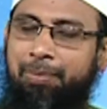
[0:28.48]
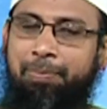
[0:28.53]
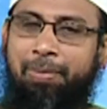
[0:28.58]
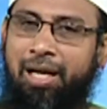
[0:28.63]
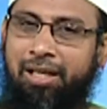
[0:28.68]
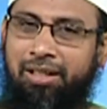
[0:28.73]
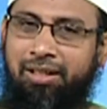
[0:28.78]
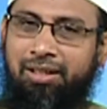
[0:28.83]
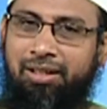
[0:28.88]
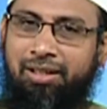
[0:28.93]

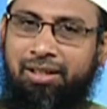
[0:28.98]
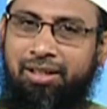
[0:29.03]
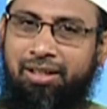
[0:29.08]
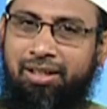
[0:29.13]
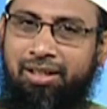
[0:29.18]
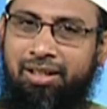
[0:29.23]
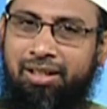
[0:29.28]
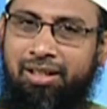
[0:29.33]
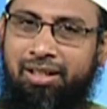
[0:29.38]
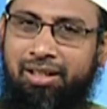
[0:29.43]
পাই
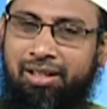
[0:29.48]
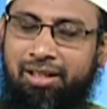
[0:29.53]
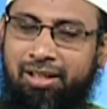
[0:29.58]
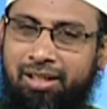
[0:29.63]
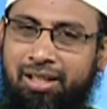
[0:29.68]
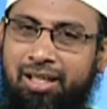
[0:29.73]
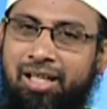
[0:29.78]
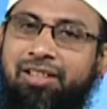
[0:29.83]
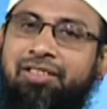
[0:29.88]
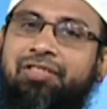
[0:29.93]

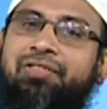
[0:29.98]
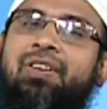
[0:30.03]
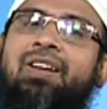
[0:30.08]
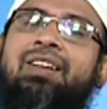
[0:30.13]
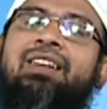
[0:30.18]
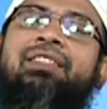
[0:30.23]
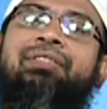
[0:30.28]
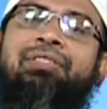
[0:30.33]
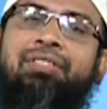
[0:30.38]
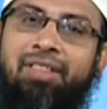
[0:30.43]
কাদ
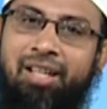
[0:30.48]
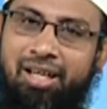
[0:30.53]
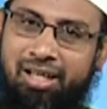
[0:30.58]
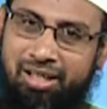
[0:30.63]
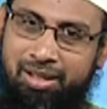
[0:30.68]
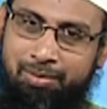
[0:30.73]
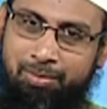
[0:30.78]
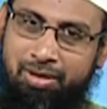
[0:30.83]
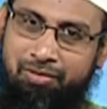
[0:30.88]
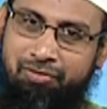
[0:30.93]
না
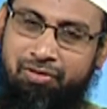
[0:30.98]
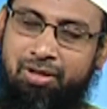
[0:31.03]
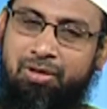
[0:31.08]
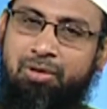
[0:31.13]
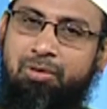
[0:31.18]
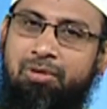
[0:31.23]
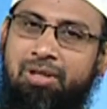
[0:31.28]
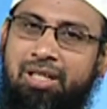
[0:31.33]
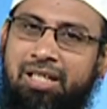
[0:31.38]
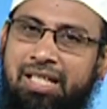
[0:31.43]
আমরা ফরজ
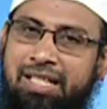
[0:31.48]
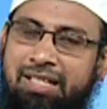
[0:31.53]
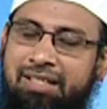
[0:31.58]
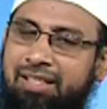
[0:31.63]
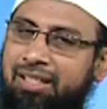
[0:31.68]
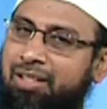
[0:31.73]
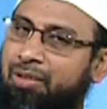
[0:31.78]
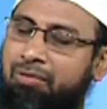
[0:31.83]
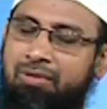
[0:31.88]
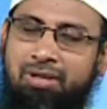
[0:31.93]
করে দিয়েছি
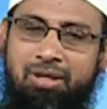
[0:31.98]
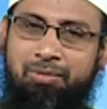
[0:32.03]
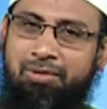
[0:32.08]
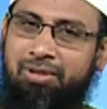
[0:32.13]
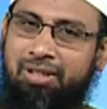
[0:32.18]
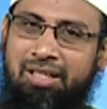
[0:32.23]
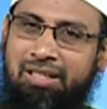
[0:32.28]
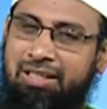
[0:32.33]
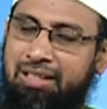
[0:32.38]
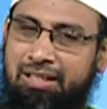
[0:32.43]
এটা কোরআনের
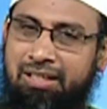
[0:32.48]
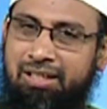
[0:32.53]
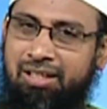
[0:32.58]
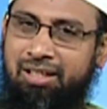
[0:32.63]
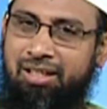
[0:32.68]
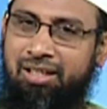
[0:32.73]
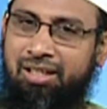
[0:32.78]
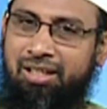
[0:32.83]
মধ্যে এসেছে